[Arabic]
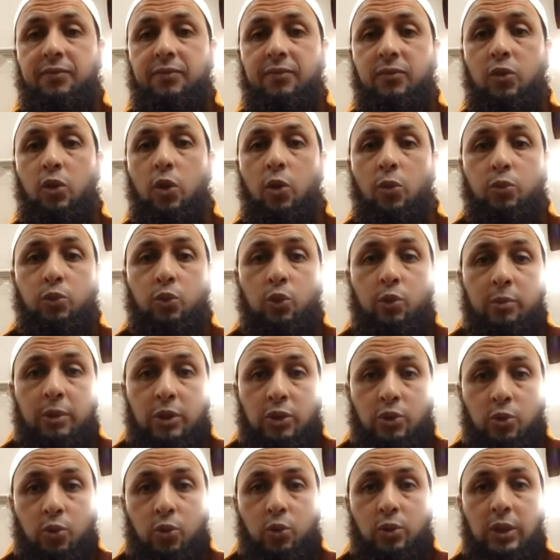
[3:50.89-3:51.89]
ابذل
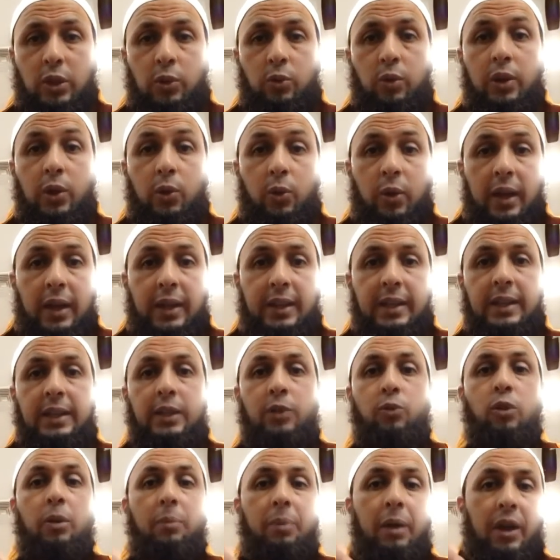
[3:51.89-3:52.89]
مجهودا ولو قليلا
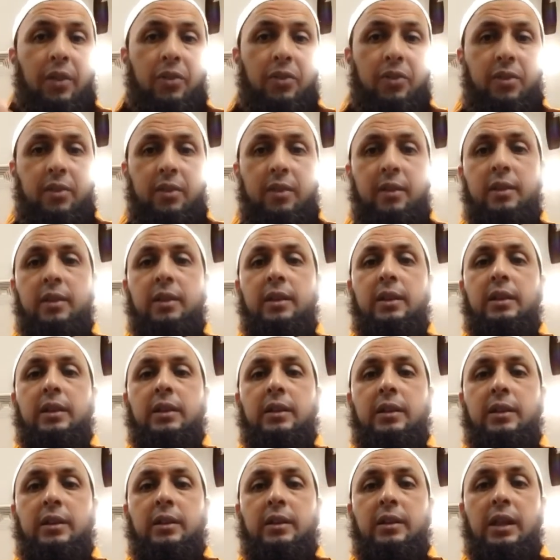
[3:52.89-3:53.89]
وابحث
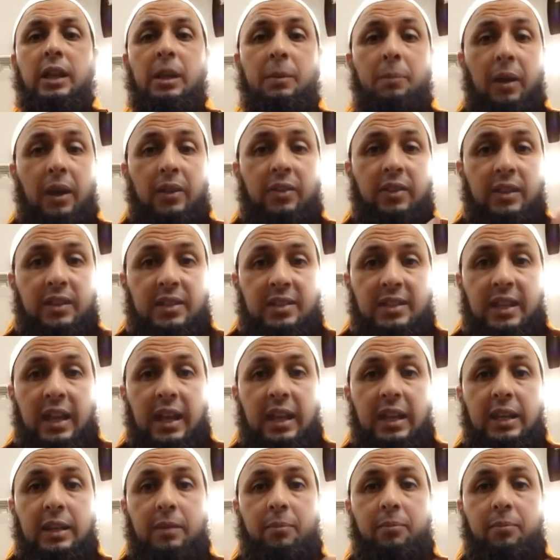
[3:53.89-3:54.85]
ابحث لتتعلم